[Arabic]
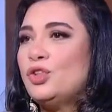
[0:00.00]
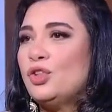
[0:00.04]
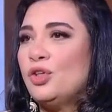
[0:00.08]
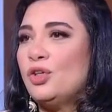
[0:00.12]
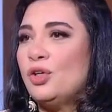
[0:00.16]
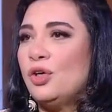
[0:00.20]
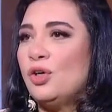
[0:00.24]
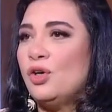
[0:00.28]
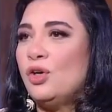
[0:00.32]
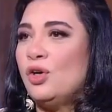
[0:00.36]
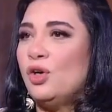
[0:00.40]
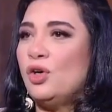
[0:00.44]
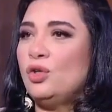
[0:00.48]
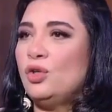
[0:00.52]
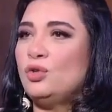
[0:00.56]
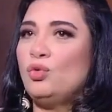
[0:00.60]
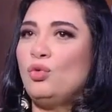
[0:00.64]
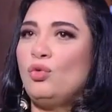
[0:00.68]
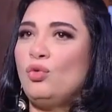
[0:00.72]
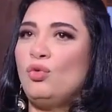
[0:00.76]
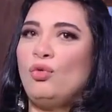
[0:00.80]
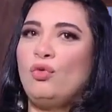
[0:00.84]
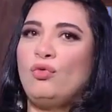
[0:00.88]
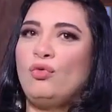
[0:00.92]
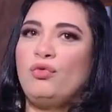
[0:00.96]
في
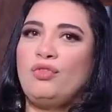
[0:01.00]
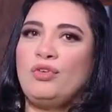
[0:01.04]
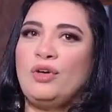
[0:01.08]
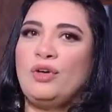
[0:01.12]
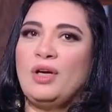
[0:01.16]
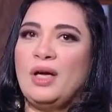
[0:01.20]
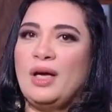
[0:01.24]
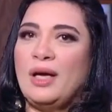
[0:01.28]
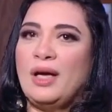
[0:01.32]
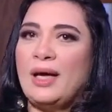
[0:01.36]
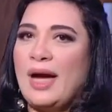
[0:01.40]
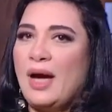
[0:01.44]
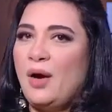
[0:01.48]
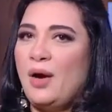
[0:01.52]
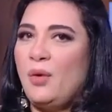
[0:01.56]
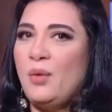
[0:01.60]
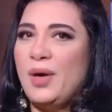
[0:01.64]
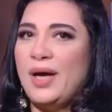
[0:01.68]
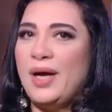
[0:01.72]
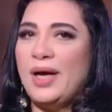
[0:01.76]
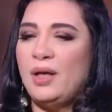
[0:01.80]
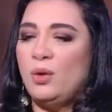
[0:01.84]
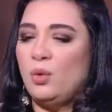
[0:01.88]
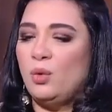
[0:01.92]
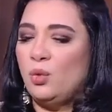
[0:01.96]
شراكاته في
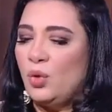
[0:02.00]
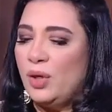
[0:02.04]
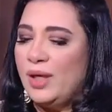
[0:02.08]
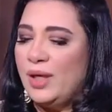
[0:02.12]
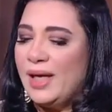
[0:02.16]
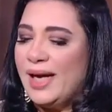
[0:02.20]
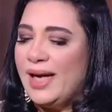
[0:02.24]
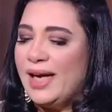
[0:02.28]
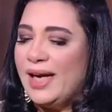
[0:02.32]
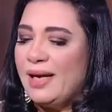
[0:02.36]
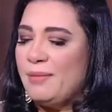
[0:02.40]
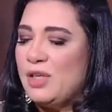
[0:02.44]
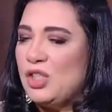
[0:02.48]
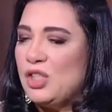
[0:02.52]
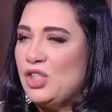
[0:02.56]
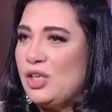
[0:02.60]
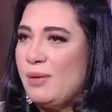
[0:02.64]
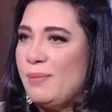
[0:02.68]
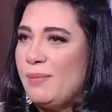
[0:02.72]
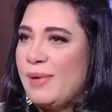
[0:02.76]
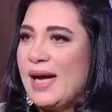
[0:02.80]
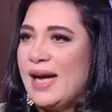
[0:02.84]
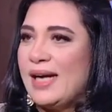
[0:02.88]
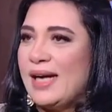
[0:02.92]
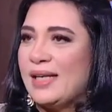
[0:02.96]
احواله كل حاجه ماشيه
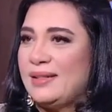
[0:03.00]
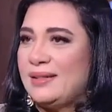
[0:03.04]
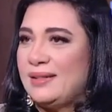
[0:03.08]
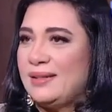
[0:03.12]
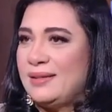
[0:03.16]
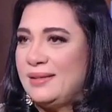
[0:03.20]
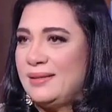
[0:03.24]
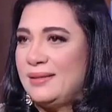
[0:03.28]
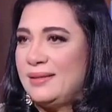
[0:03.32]
بعكس